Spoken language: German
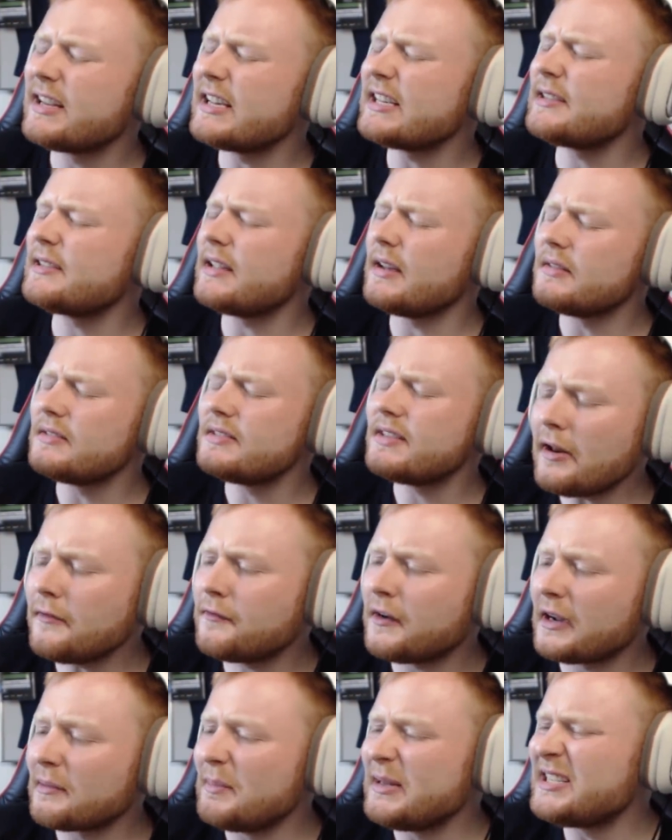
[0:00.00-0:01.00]
Das, der
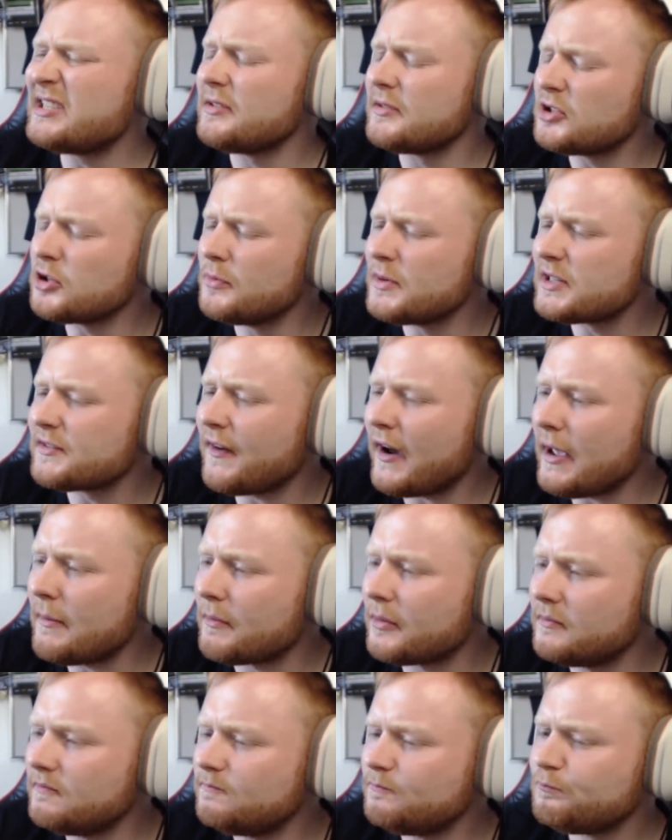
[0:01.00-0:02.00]
Anfang mit dummes
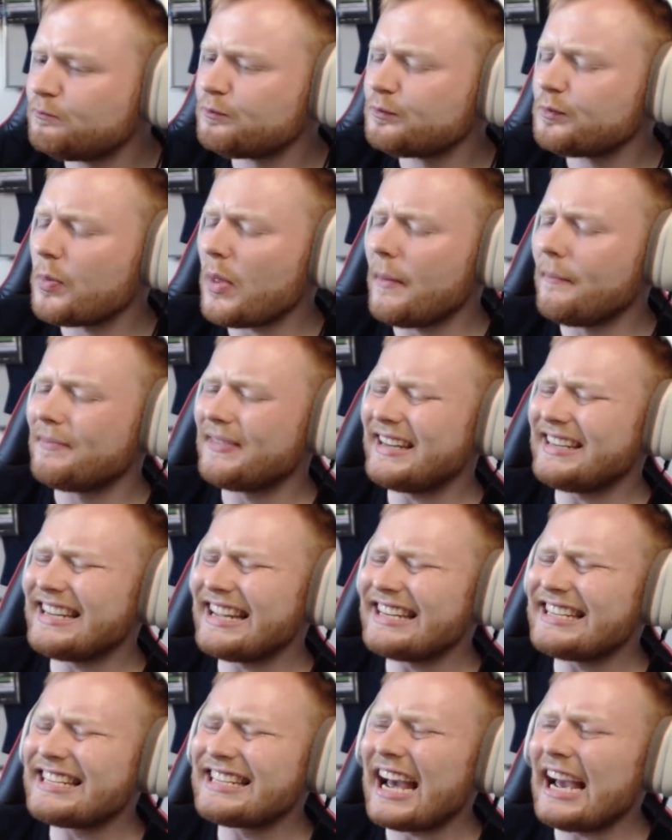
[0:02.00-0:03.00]
Weib. Der,
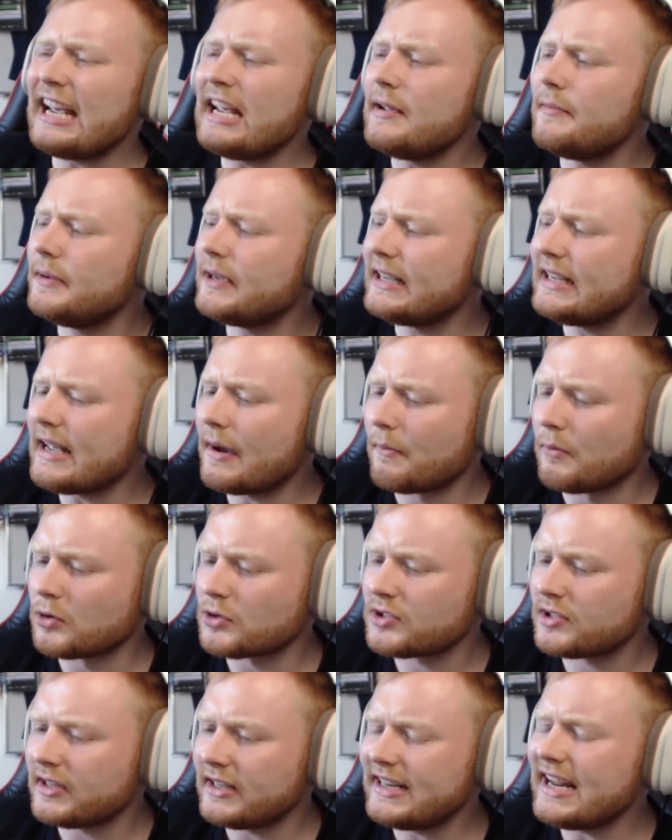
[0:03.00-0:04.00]
der dreihebige
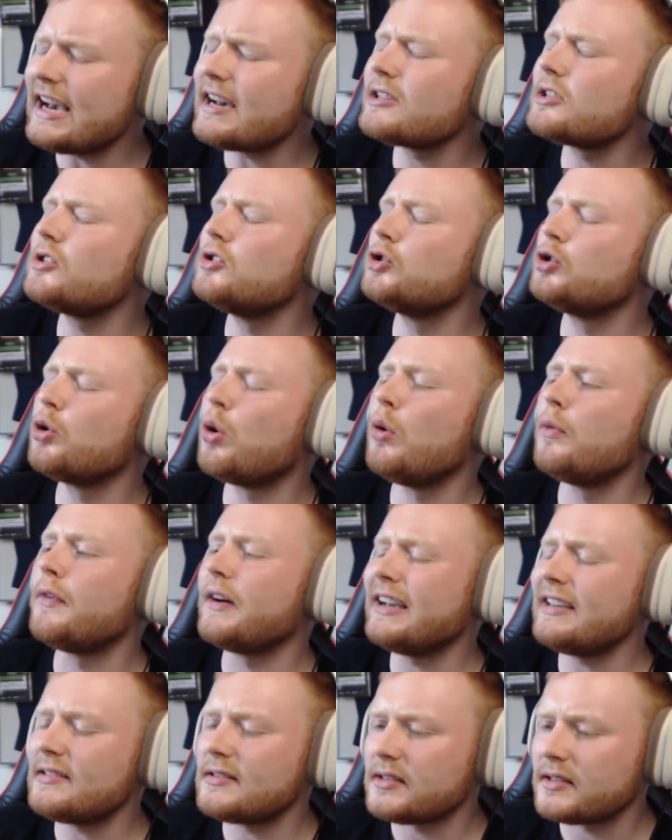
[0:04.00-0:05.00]
Jambus in der ersten
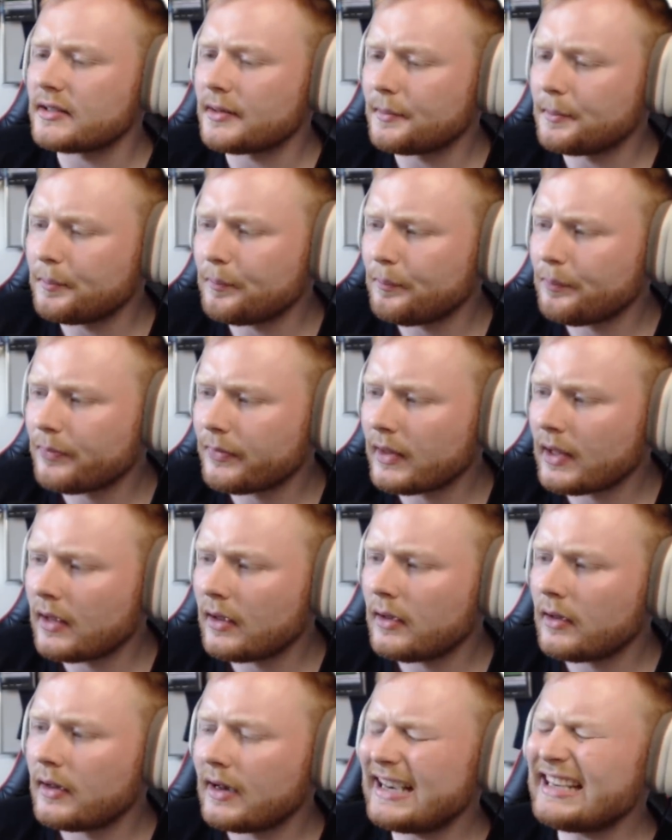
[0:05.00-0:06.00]
Strophe, richtig.
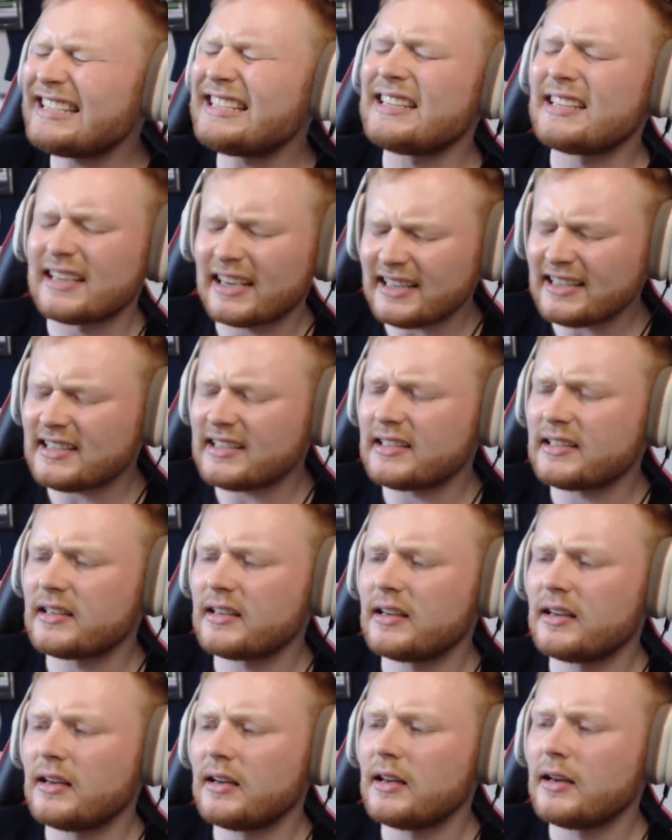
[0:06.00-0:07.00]
Richtig, richtig.
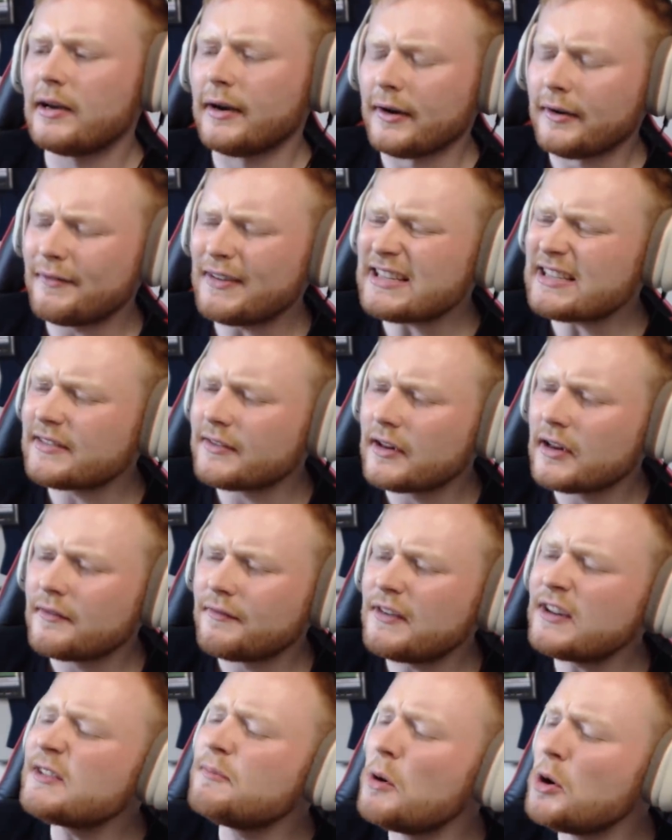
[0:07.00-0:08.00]
Was,
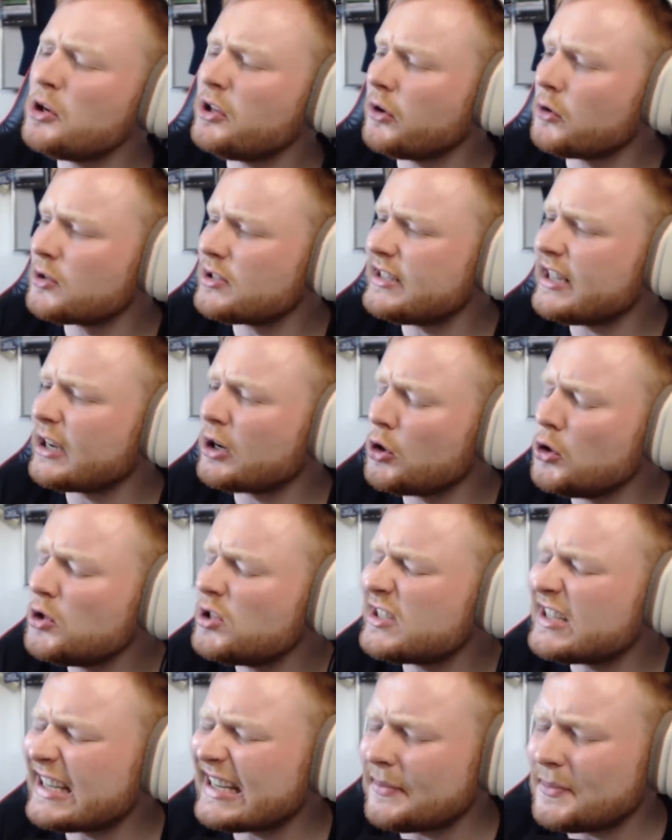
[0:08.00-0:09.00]
was möchte uns der
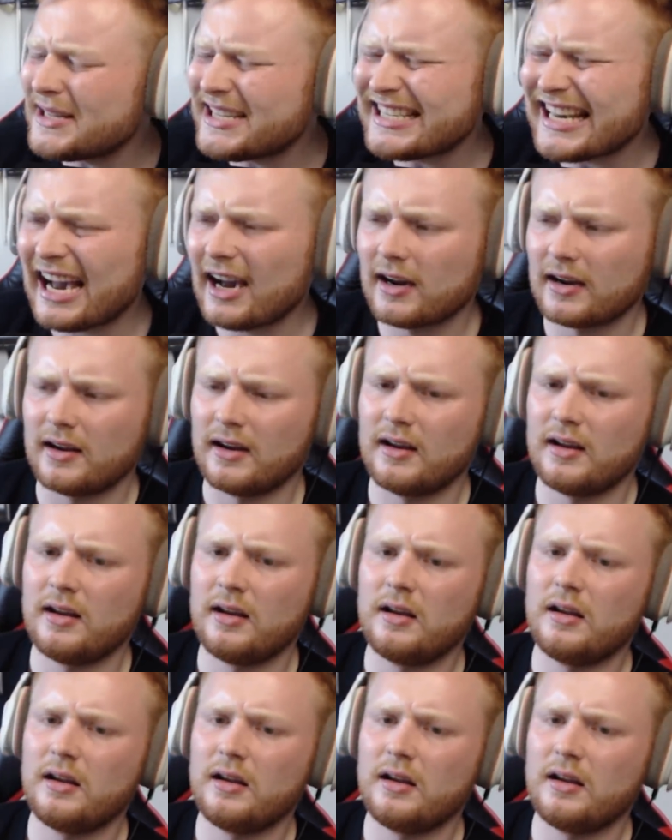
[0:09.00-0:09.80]
Künstler damit sagen?